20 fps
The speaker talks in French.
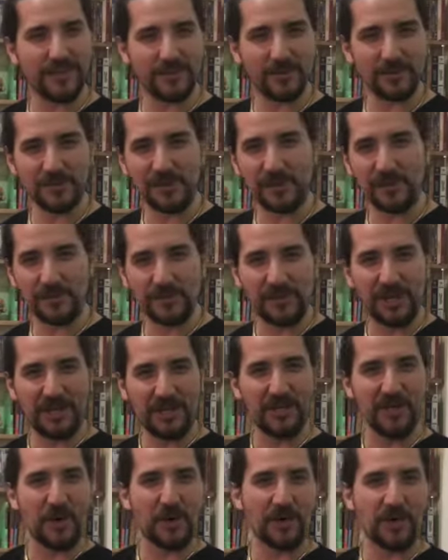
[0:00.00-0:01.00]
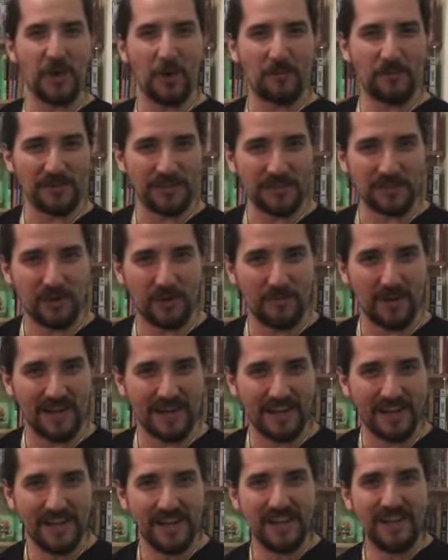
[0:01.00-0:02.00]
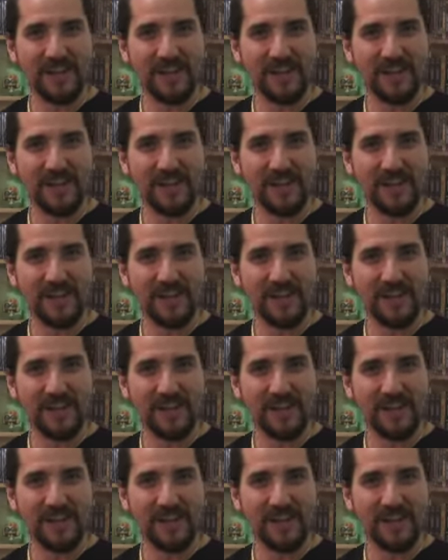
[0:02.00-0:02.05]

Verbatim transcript: échangées contre des cornes remplies d'hydromel,